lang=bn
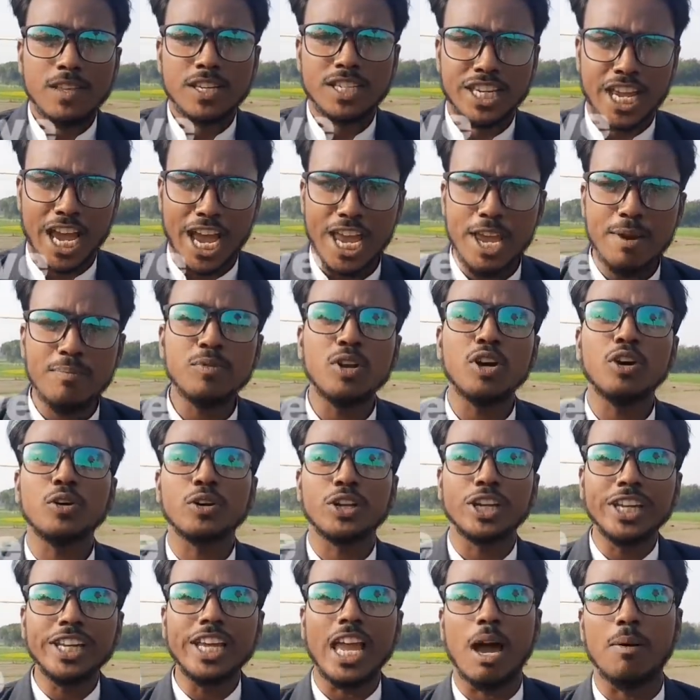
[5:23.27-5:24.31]

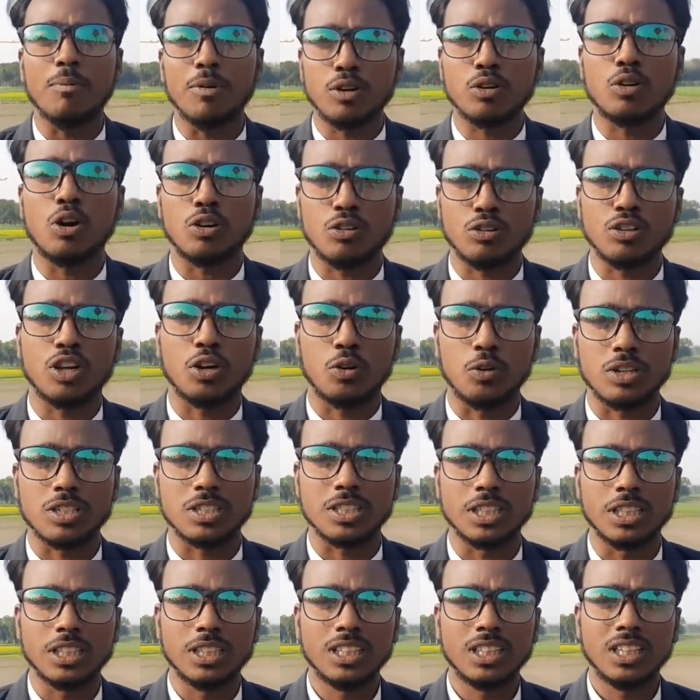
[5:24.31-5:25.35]
সাহেবনগরেই এমন ঘটনা ঘটেছে
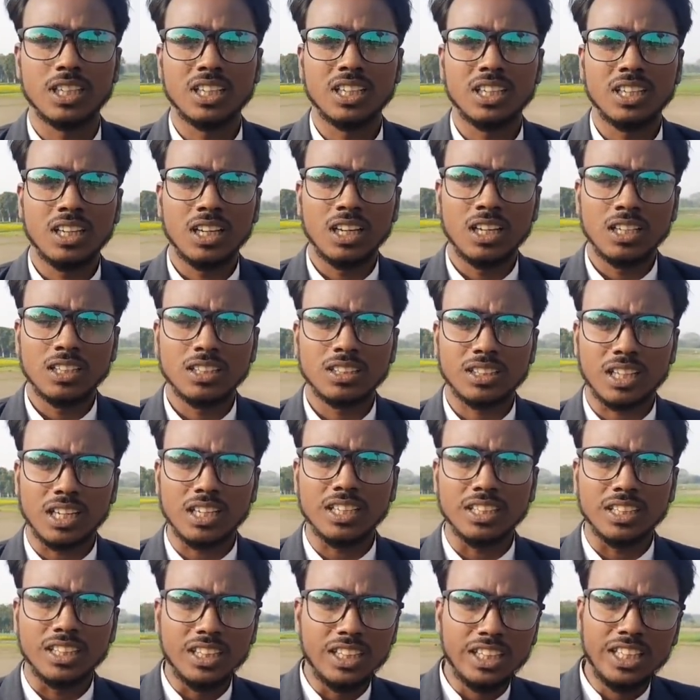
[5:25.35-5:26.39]
তাহলে
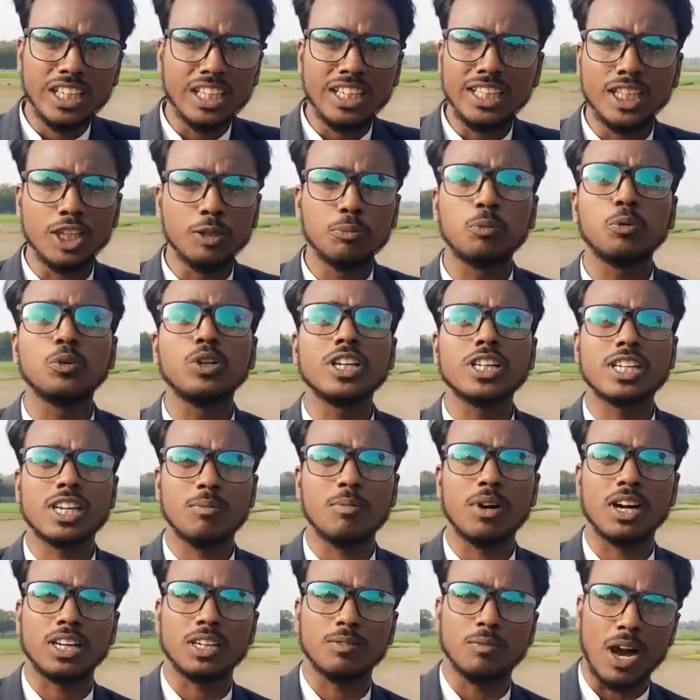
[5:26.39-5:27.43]
দিল্লি পুলিশ
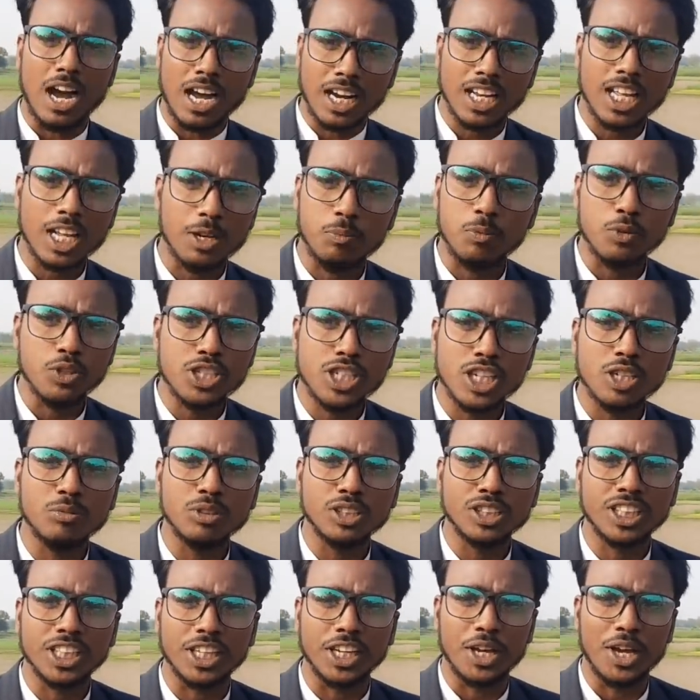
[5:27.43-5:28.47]
এবং বাংলার পুলিশের
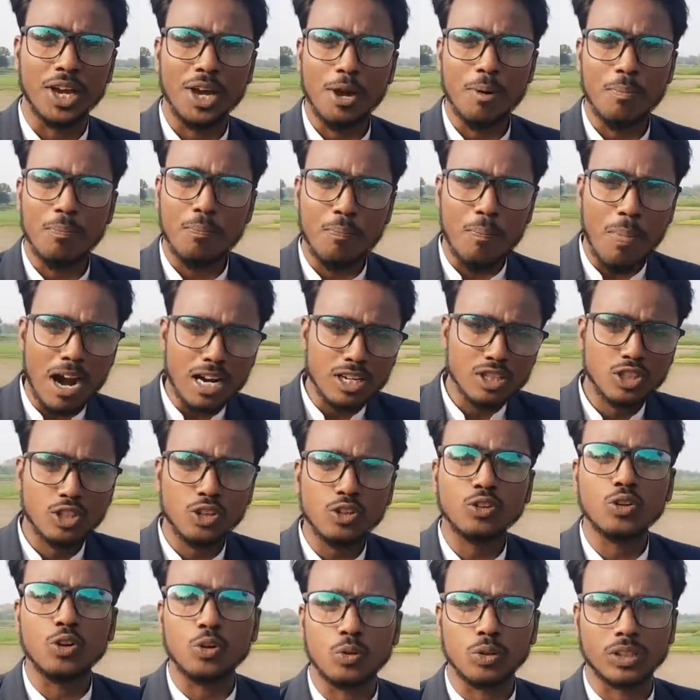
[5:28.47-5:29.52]
মধ্যে
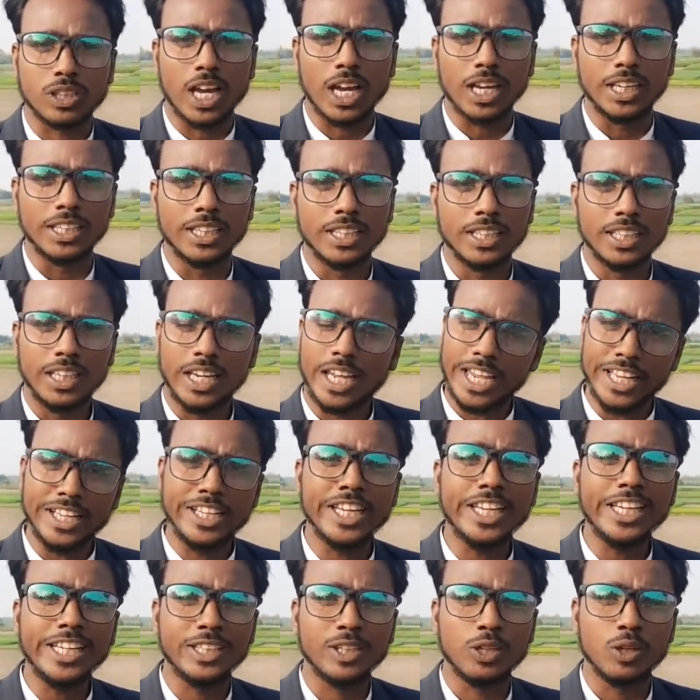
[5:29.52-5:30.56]
পার্থক্য কোথায় এ
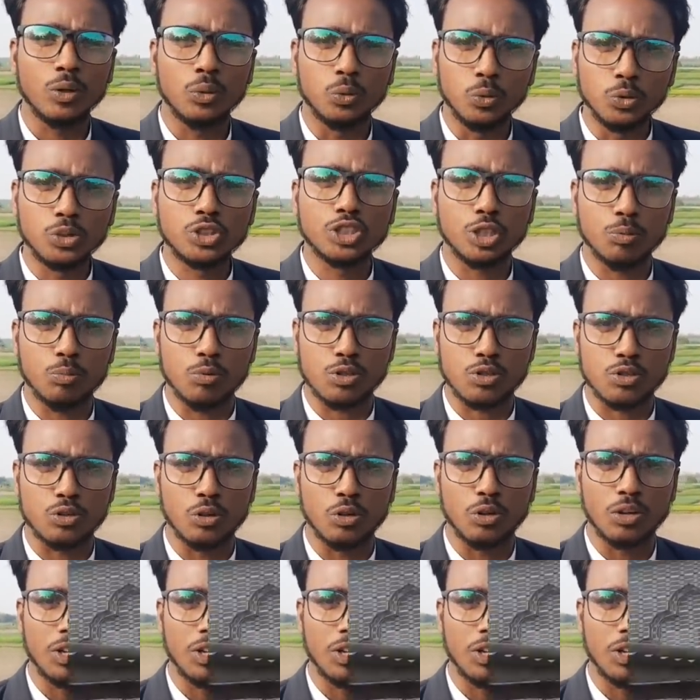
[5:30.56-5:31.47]
নিয়েই উচ্চ প্রশ্ন